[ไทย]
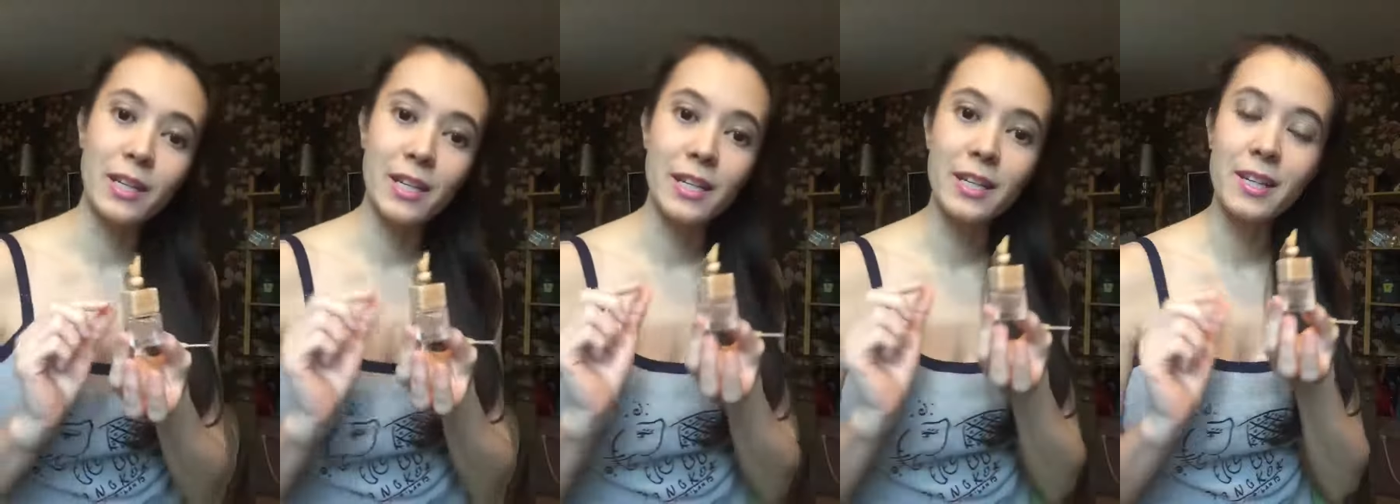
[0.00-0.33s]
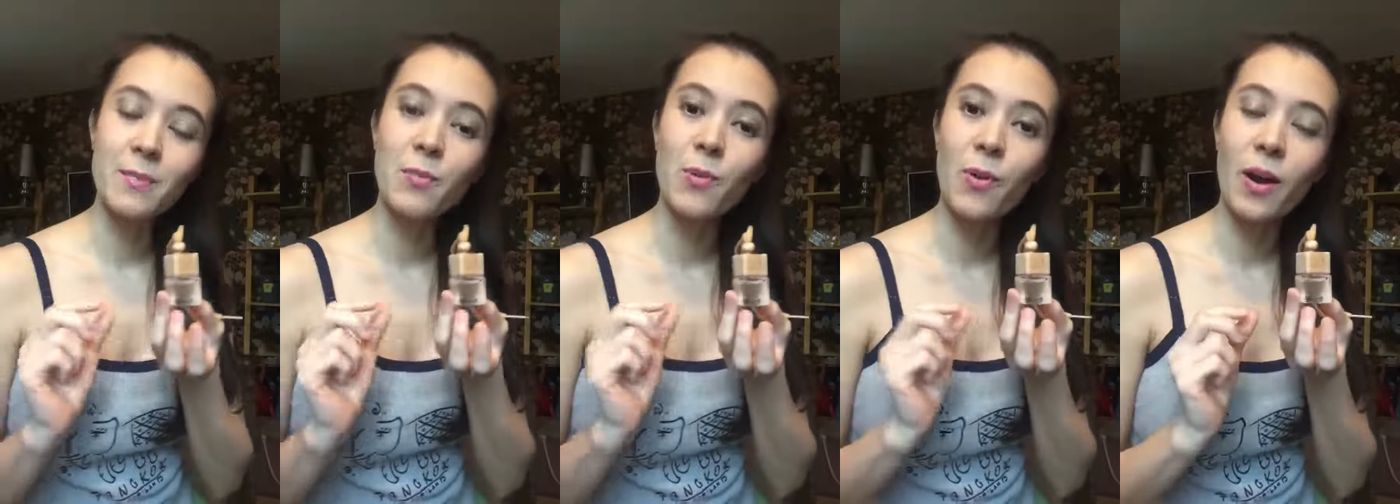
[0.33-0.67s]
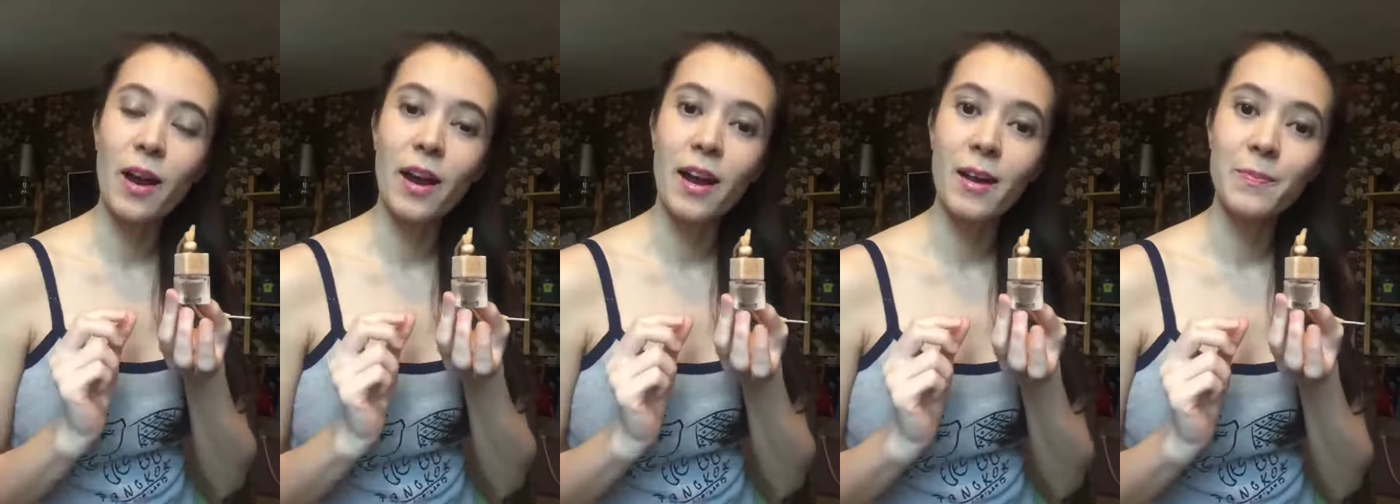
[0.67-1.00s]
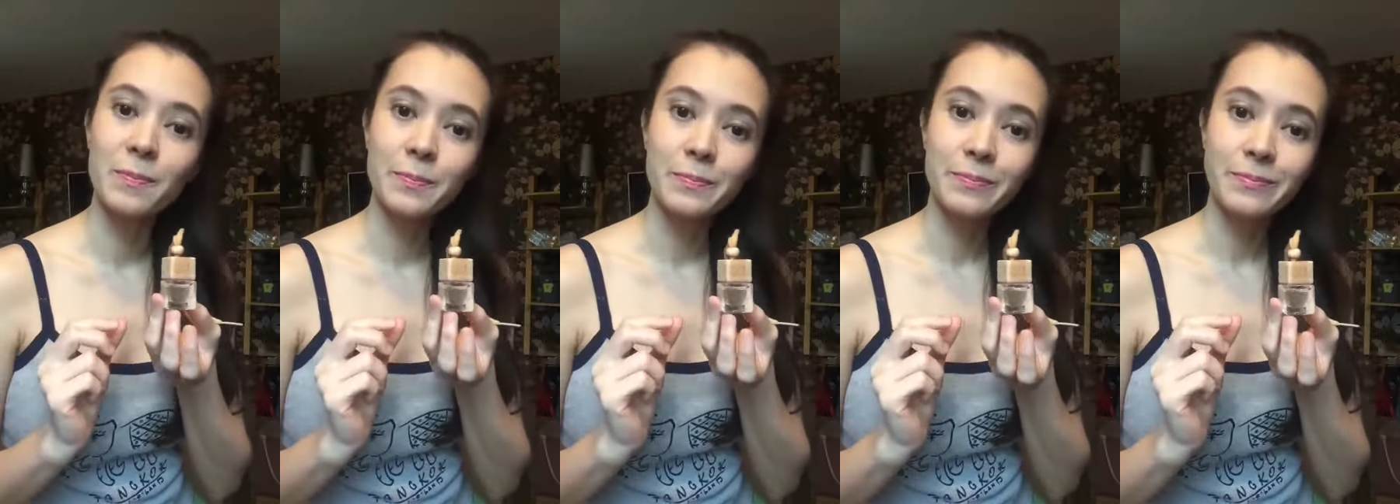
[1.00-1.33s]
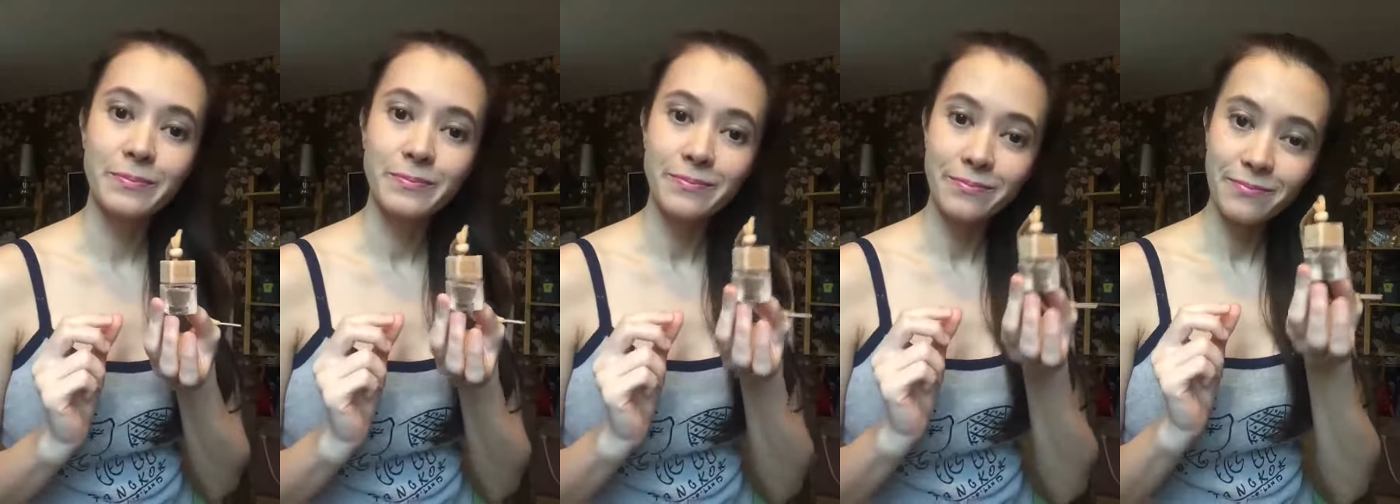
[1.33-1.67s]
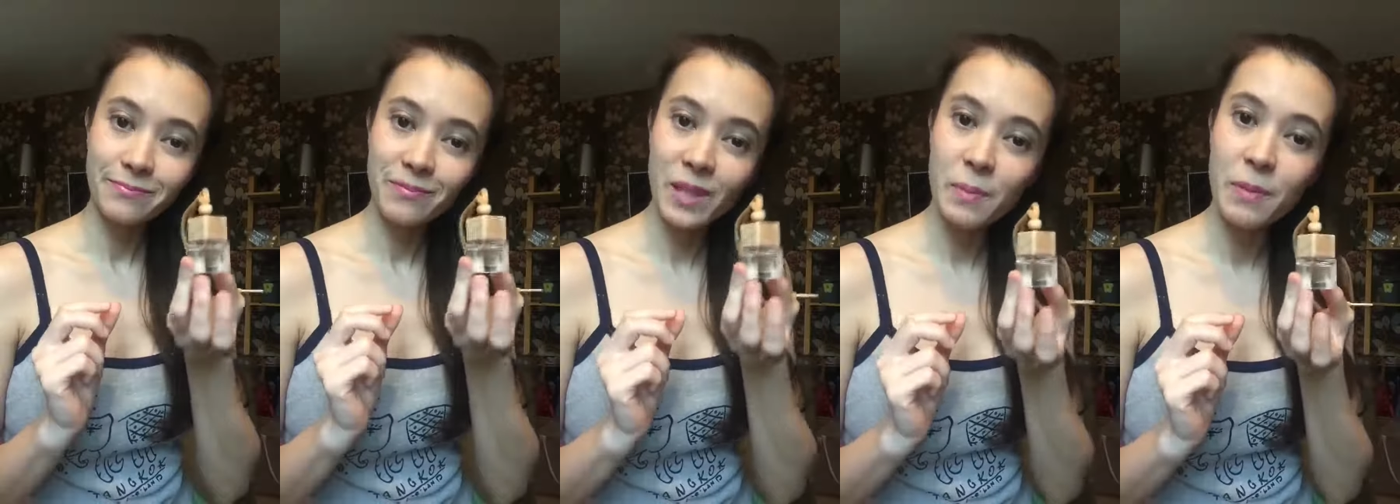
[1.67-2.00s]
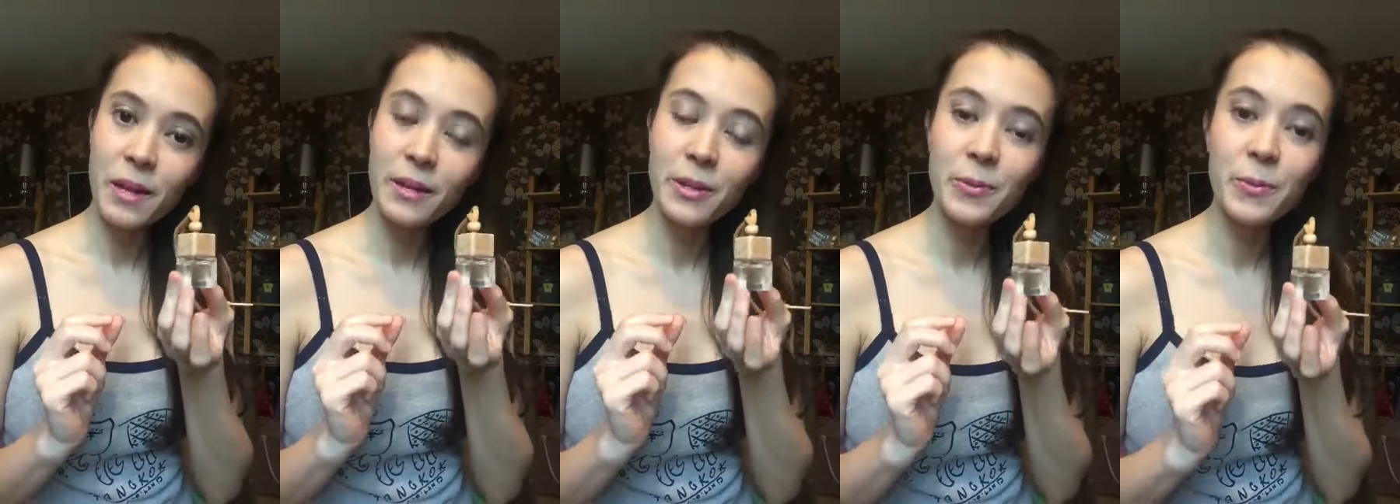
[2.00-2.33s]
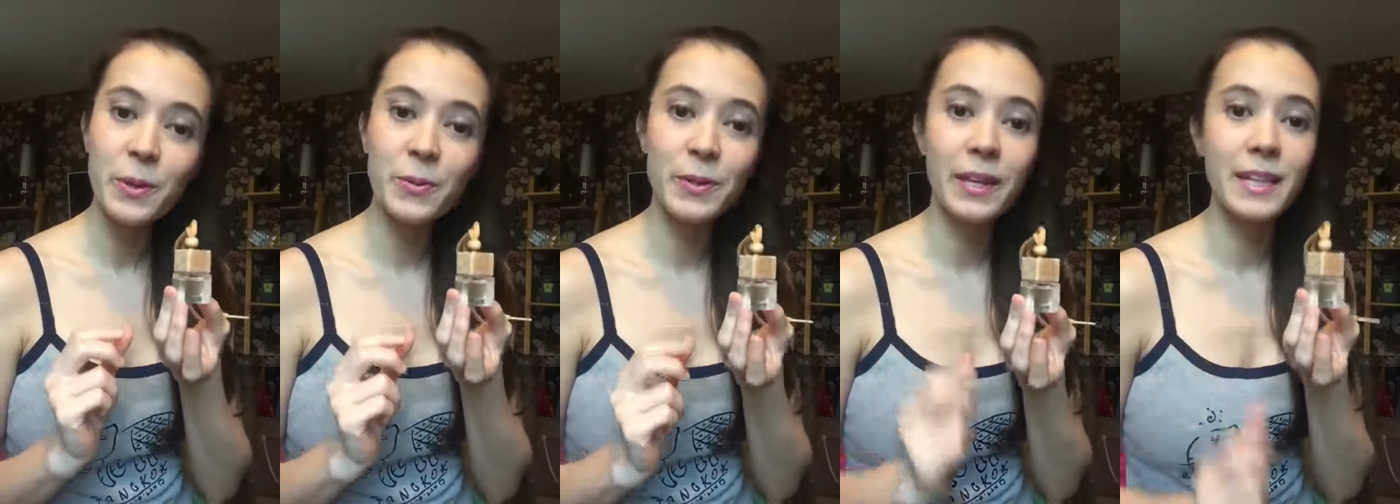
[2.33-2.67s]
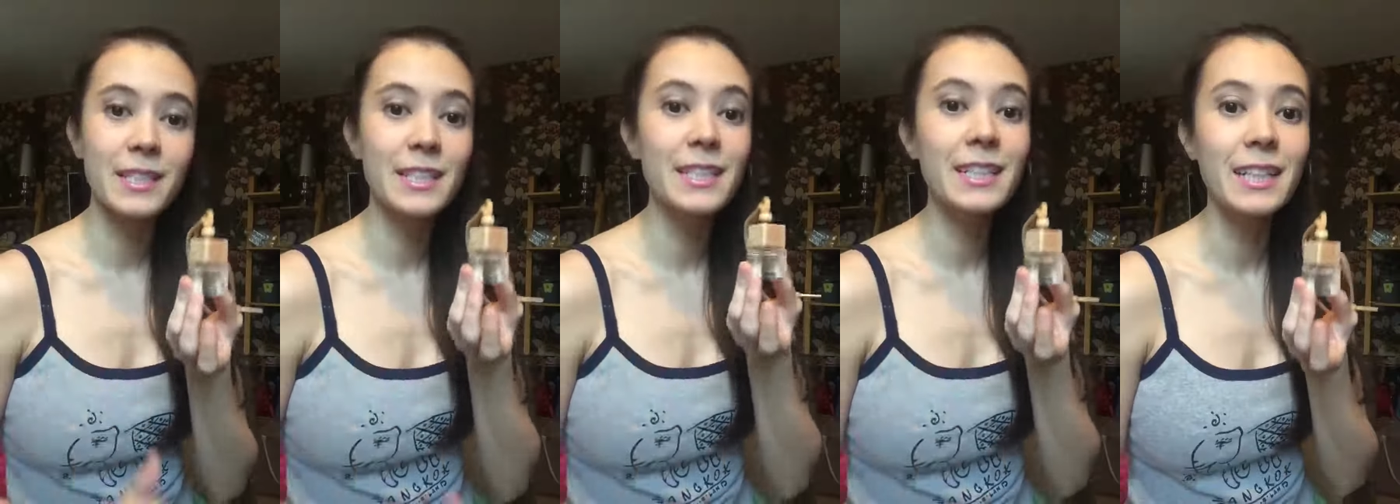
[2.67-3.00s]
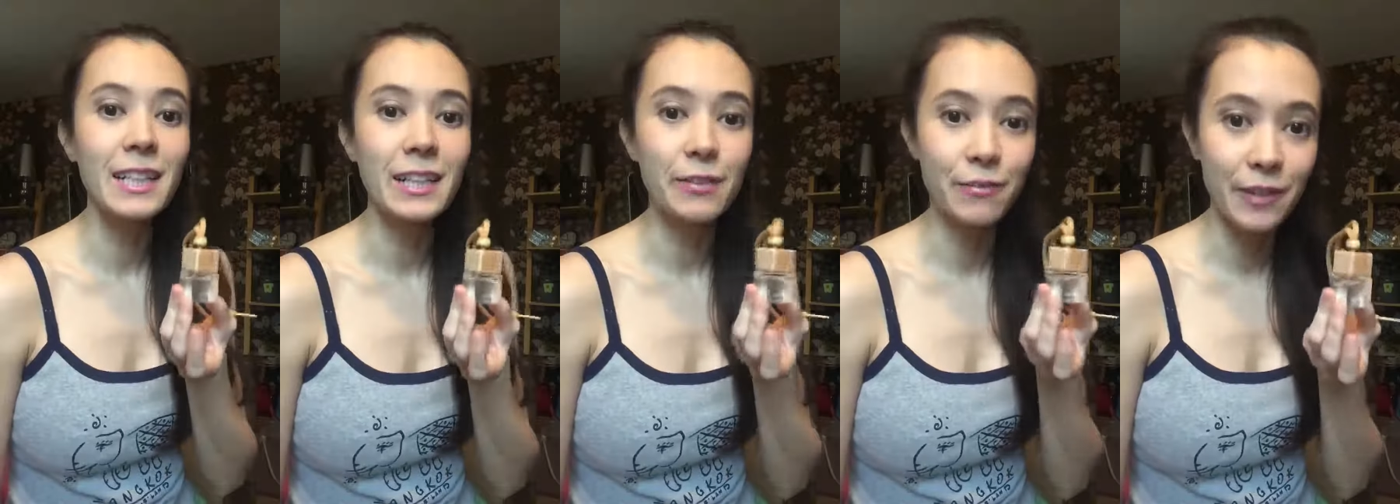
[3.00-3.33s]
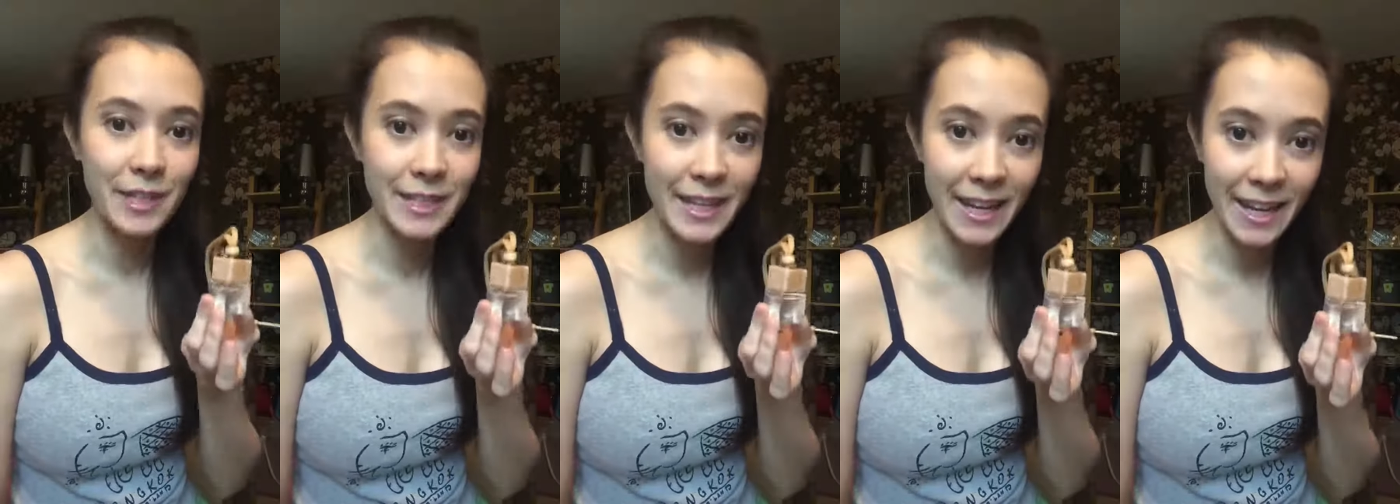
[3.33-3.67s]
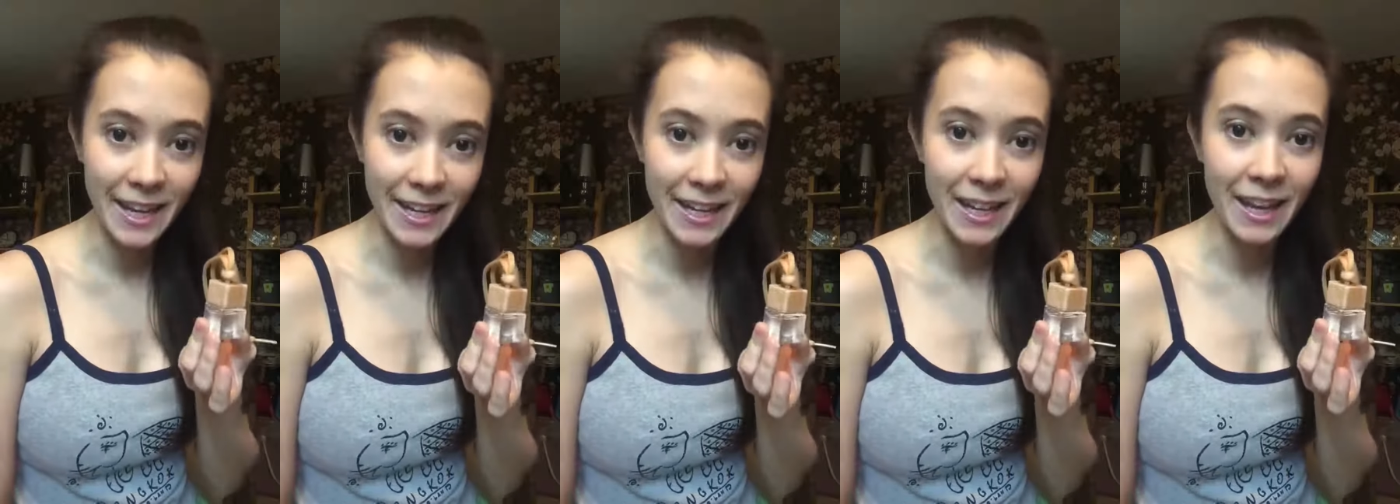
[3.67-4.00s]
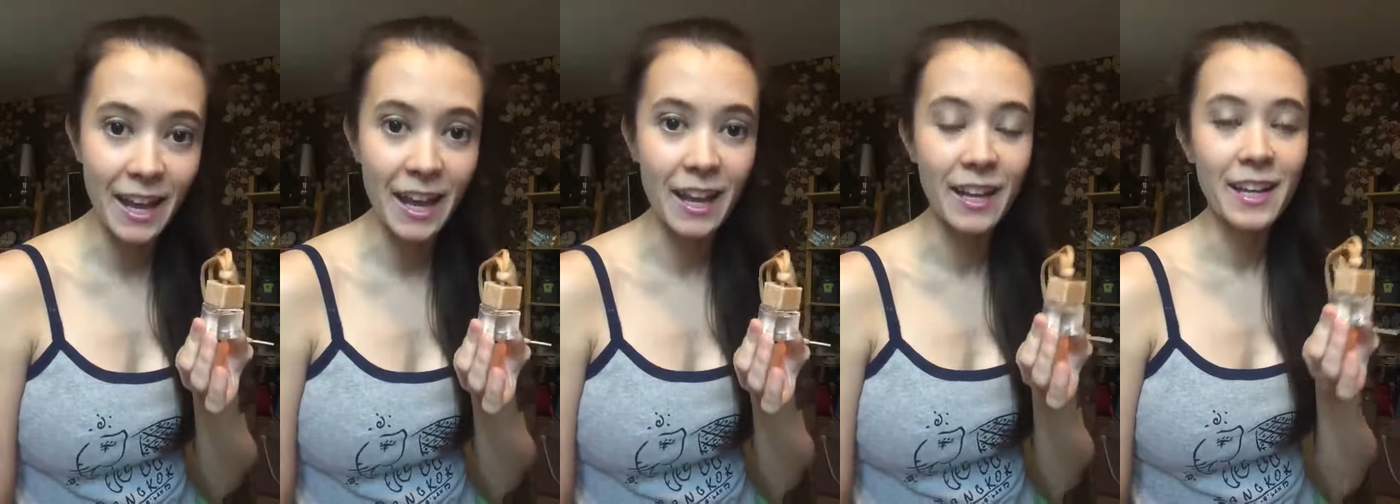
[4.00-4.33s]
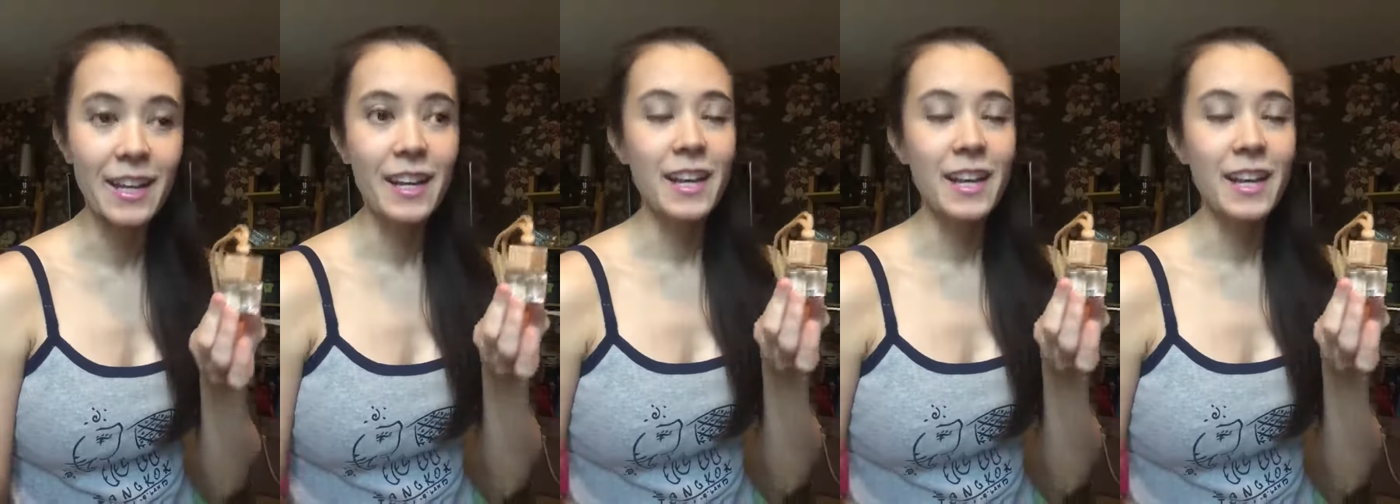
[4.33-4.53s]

วันนี้ที่บัวมารีวิวเนี่ยชื่อกลิ่น Fresh Haze นะคะ